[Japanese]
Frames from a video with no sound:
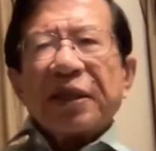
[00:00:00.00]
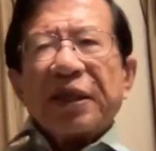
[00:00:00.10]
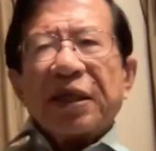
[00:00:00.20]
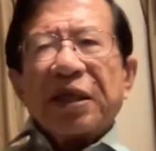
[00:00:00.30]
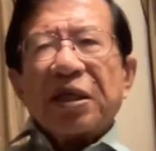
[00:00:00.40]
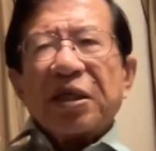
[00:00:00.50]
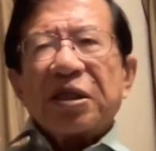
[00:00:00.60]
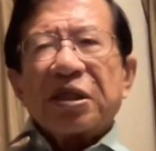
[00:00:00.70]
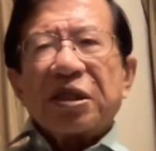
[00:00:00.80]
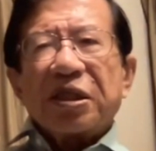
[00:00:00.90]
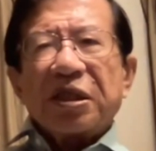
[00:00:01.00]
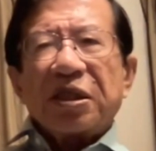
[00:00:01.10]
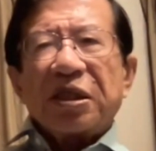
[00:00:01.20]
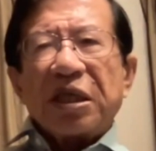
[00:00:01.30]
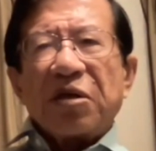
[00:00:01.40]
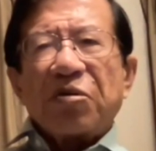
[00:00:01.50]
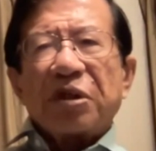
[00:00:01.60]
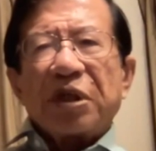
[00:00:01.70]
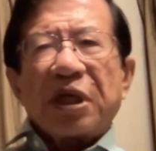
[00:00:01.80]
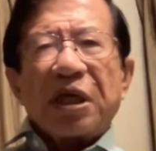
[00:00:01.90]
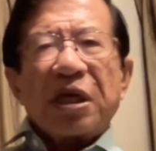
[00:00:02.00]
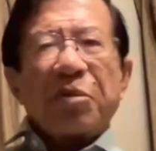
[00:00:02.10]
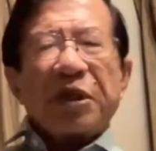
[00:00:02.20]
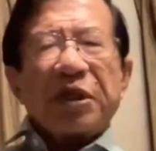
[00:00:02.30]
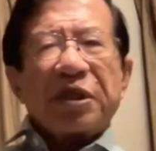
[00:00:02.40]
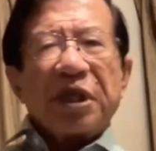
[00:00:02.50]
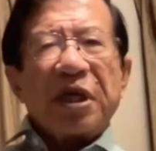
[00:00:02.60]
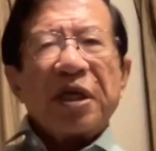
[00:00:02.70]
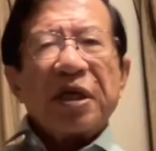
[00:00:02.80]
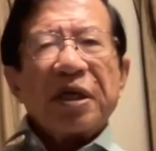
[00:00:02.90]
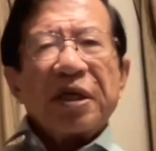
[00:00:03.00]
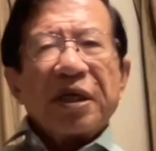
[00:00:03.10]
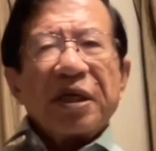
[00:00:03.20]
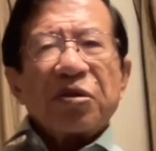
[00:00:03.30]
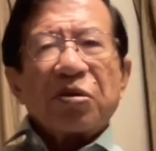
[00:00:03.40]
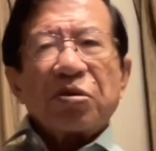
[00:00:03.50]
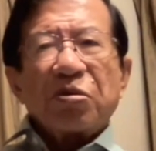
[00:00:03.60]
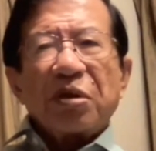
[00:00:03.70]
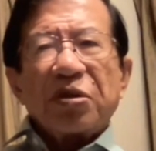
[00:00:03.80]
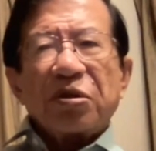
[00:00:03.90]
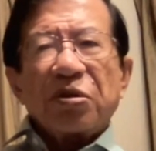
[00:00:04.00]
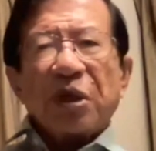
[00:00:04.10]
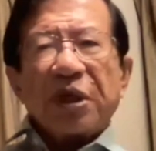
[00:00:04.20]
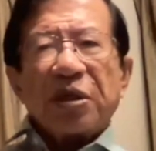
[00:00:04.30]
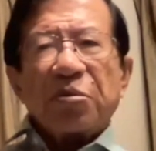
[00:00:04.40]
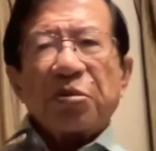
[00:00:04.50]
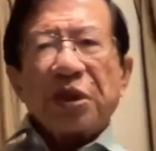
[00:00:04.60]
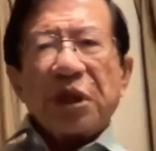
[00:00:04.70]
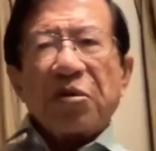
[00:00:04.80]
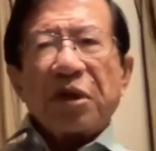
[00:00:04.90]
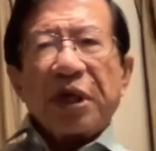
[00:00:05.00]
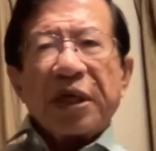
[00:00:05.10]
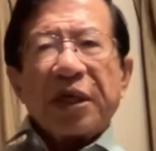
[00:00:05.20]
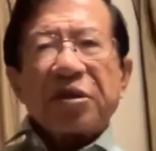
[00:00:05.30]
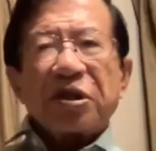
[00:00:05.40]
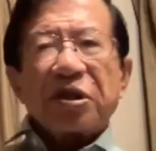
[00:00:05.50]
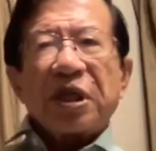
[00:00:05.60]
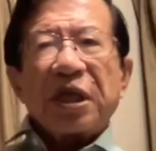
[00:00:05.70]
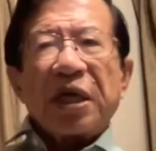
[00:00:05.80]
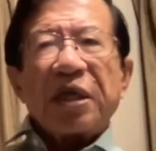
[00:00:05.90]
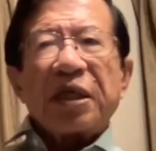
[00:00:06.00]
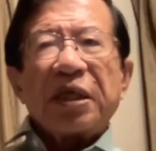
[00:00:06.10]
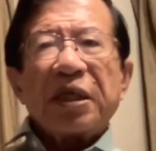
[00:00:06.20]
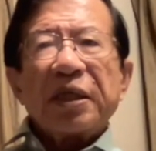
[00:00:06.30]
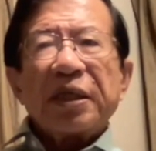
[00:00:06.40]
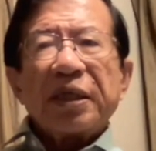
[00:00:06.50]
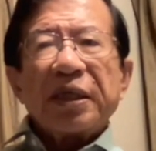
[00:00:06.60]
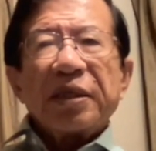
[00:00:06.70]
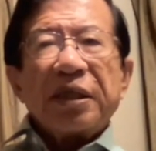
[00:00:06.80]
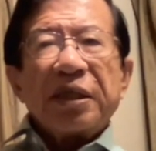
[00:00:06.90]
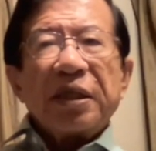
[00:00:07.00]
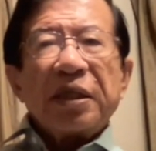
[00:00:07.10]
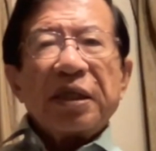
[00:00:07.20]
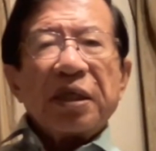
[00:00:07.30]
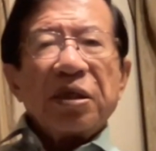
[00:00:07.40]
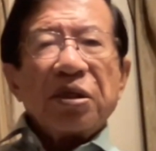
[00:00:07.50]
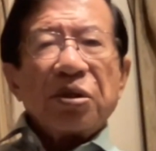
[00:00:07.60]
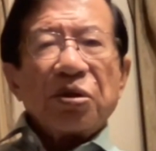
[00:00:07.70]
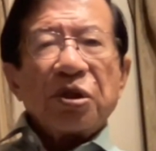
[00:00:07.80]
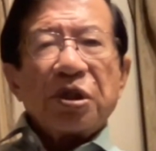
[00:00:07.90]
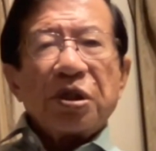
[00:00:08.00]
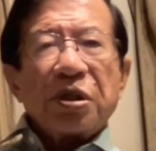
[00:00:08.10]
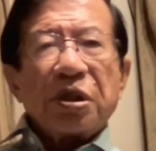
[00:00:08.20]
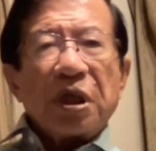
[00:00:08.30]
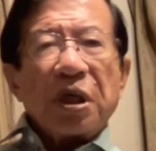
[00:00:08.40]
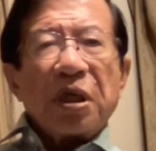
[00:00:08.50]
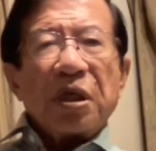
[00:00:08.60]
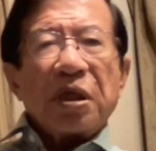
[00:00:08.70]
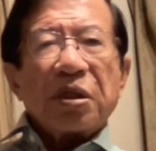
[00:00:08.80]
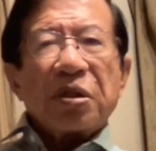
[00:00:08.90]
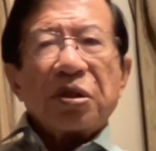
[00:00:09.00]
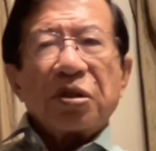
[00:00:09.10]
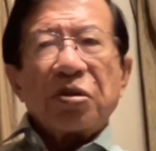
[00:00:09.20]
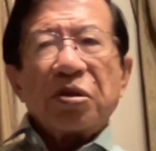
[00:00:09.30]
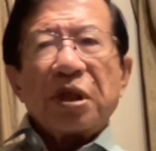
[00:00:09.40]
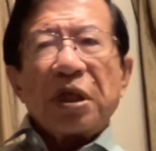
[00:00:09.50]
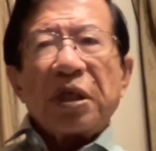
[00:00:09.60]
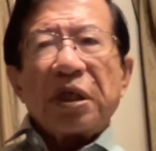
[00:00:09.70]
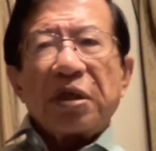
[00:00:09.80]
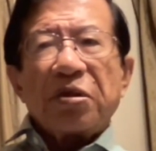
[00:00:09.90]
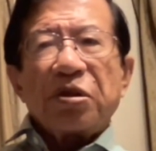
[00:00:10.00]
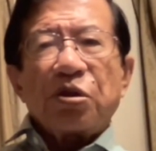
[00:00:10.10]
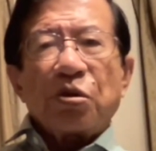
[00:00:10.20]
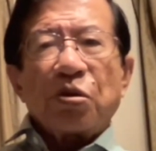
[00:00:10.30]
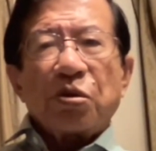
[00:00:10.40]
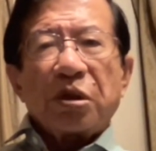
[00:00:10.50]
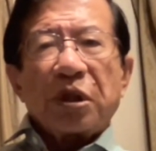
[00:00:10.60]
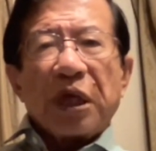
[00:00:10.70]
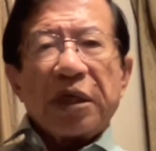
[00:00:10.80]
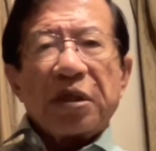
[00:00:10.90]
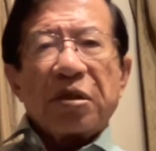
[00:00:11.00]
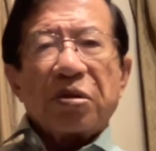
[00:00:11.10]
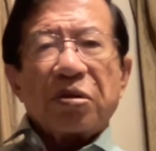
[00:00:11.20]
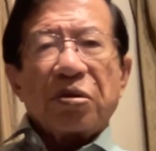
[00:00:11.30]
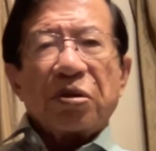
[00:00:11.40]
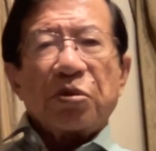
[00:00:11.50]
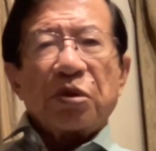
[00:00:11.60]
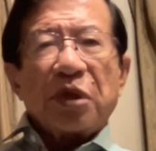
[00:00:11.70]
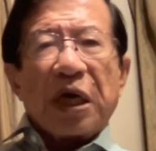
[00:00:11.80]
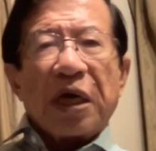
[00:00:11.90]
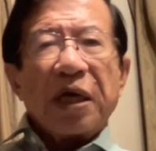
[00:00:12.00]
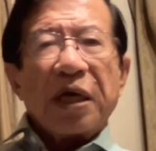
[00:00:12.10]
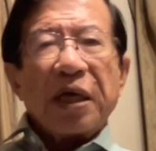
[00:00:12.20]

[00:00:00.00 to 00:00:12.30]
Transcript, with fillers: えー、支援を受けられればですね、そこのとこはそのお金の問題を解決して、やはり人間として住んでいける状態というものが